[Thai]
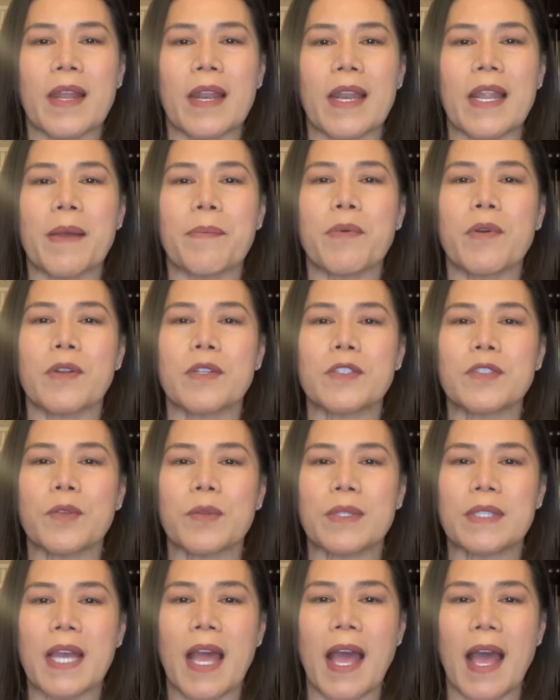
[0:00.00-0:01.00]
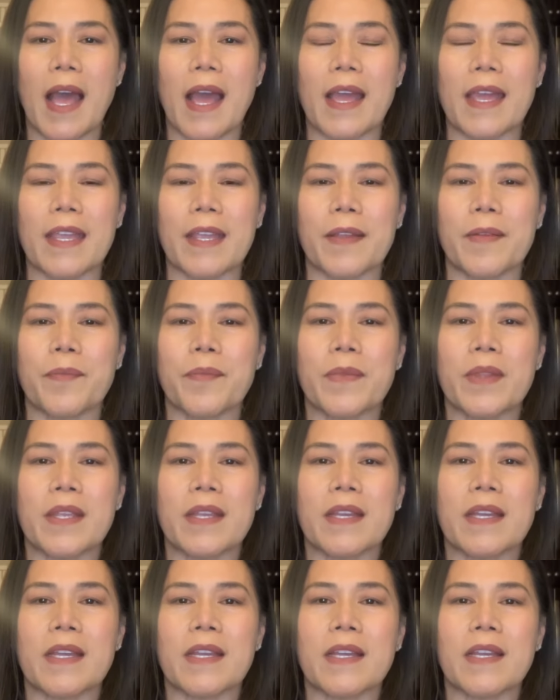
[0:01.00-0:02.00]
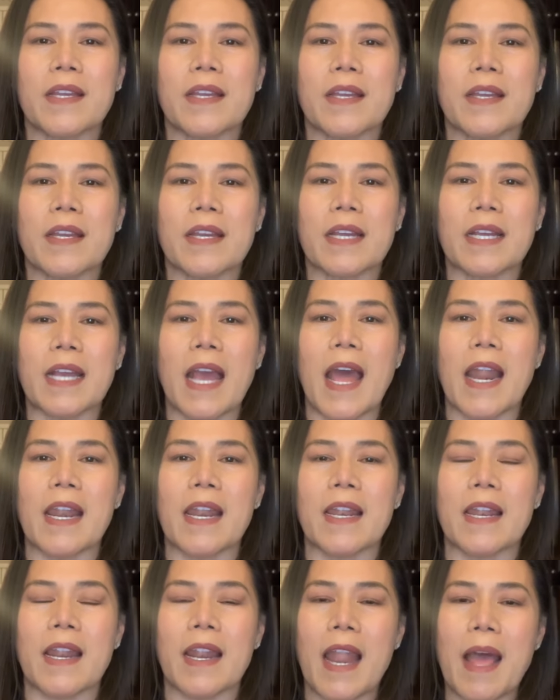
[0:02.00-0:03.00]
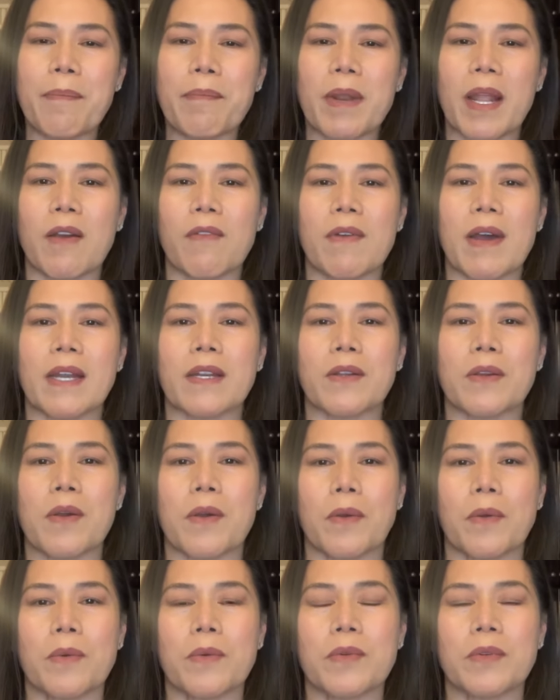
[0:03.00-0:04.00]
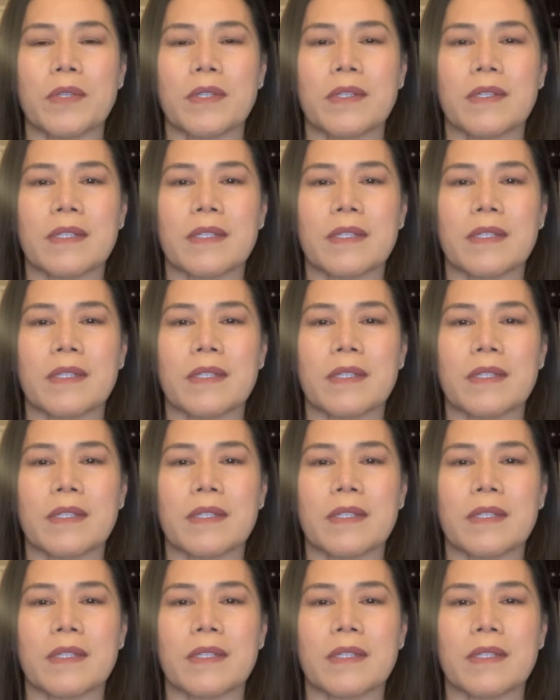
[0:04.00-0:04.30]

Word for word: และผลสุดท้าย การรับรางวัลของคุณ